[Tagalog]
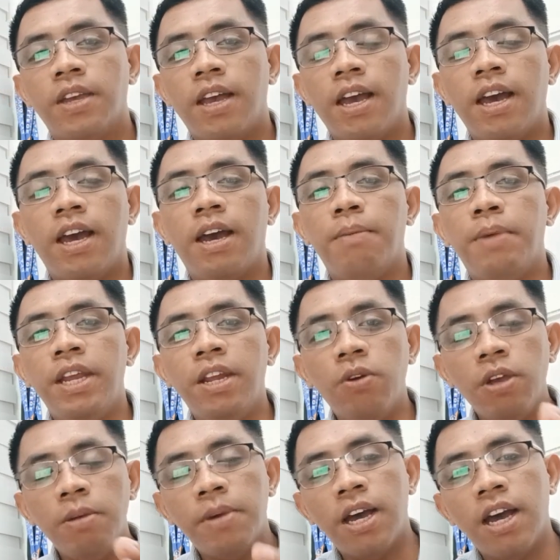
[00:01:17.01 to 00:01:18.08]
Uh, by the
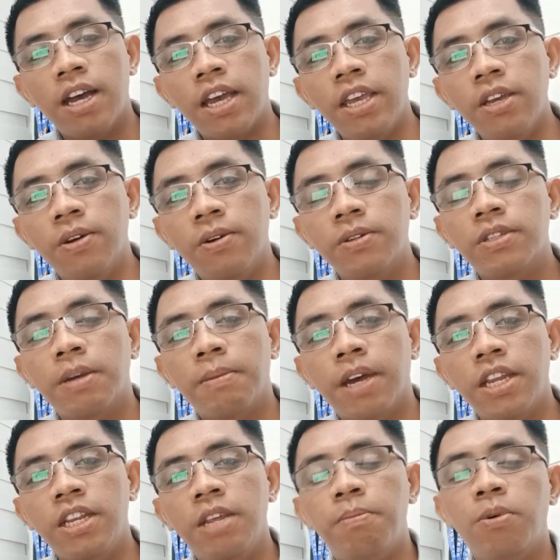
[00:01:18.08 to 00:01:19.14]
way mga kaigo, sa mga
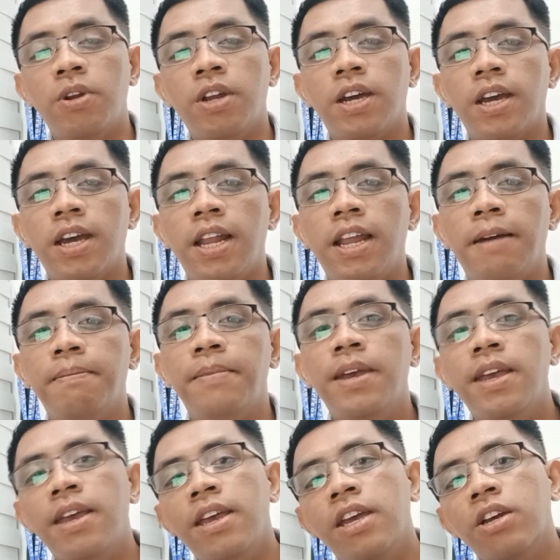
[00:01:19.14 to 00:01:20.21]
hindi po nakakaalam,
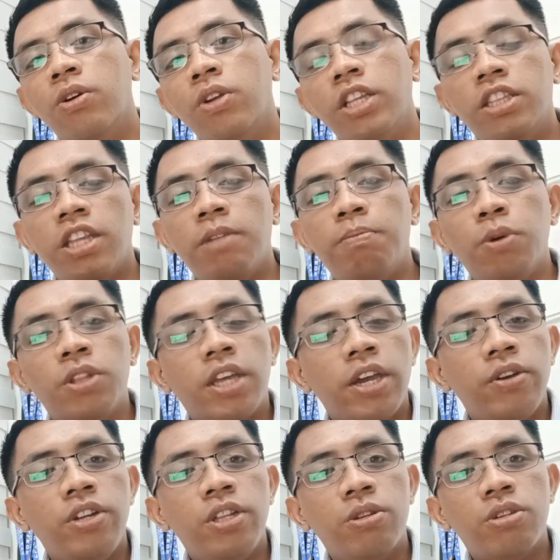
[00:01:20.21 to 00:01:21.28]
connected po
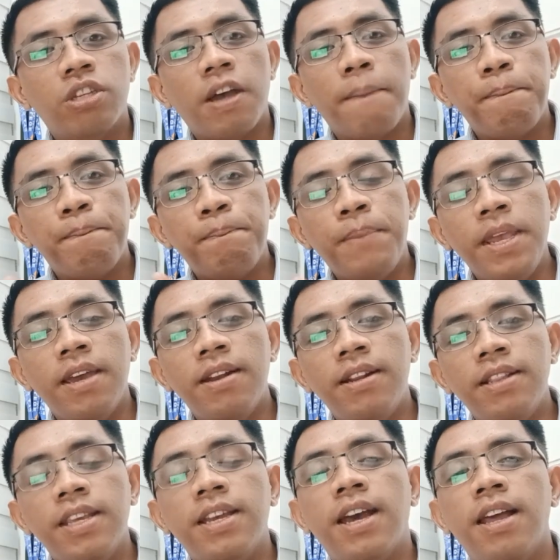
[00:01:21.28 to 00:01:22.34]
tayo dito sa
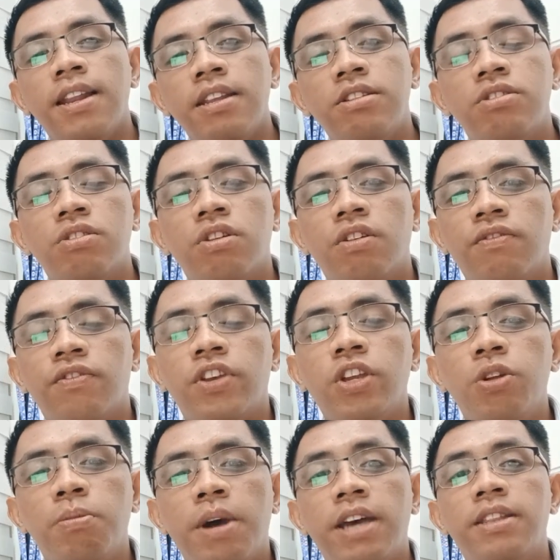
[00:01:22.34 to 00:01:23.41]
PLT College of
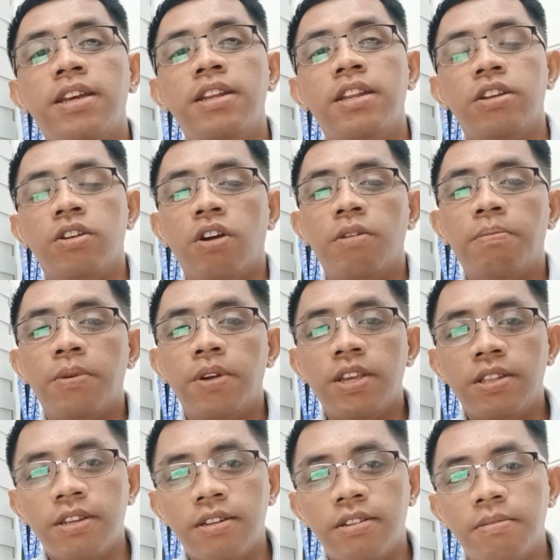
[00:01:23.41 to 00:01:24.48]
Ginubatan
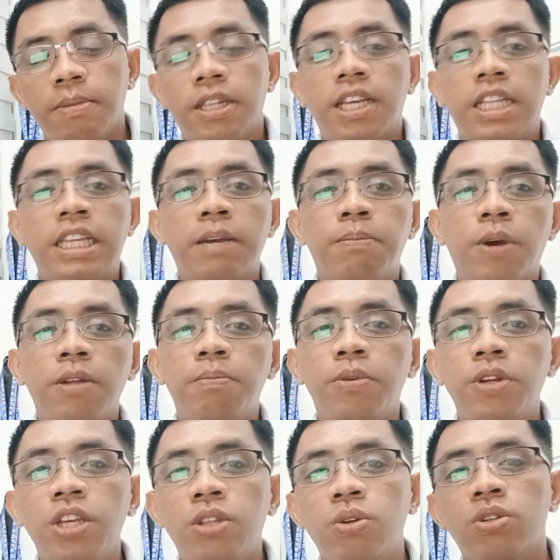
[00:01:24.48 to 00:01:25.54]
Incorporated. Matatagpuan po
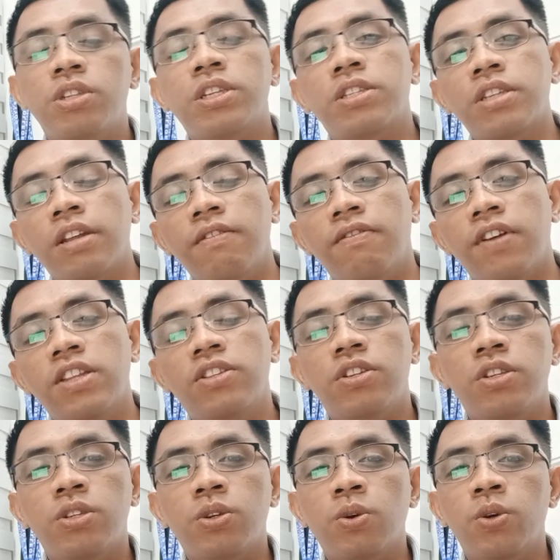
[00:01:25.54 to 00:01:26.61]
dito sa San
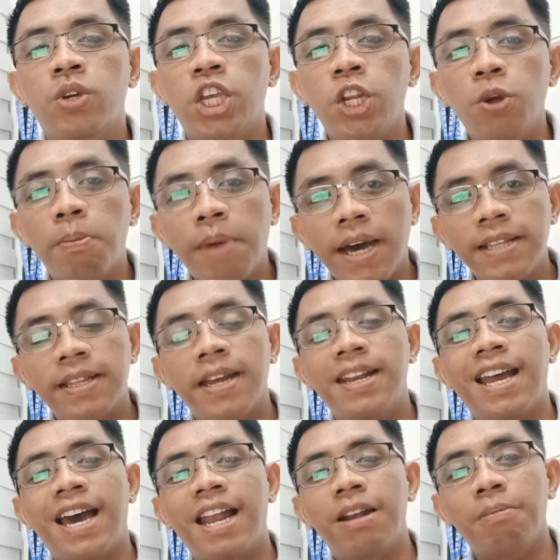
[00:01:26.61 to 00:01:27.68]
Francisco,
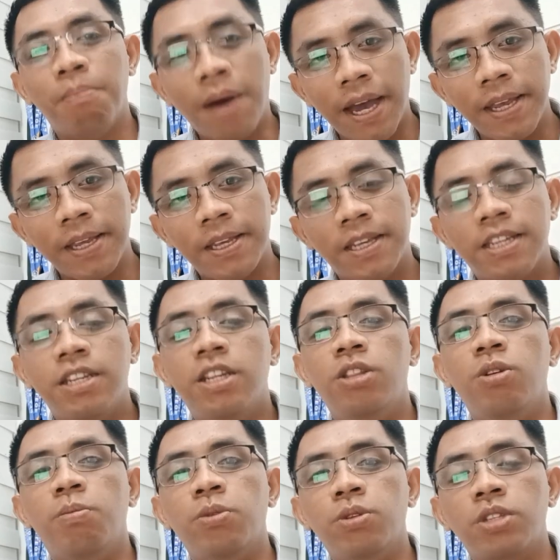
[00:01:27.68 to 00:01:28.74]
Ginubatan, Albay.
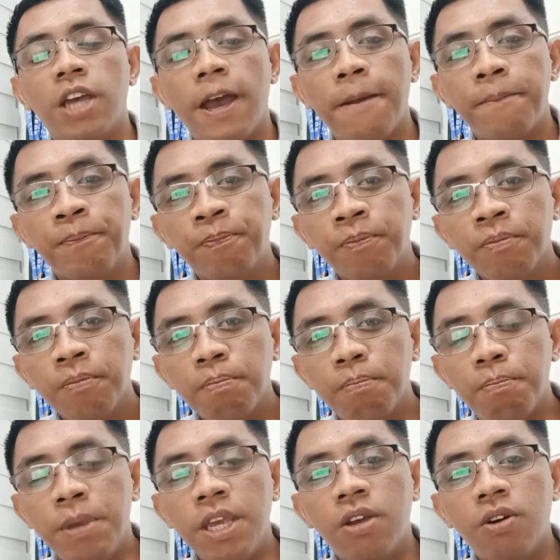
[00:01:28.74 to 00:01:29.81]
Dito po sa
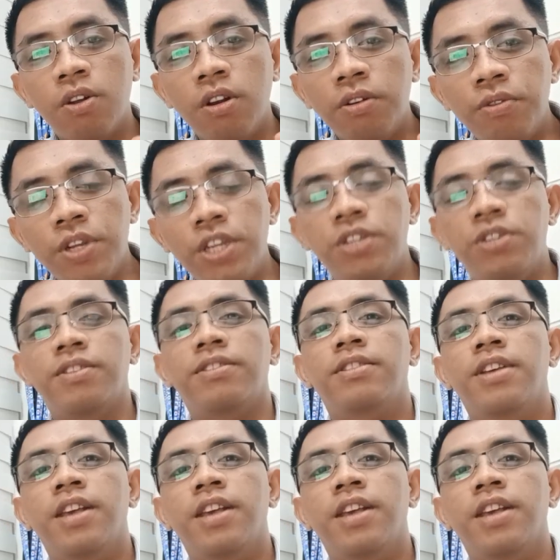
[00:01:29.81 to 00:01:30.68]
Bicol Region.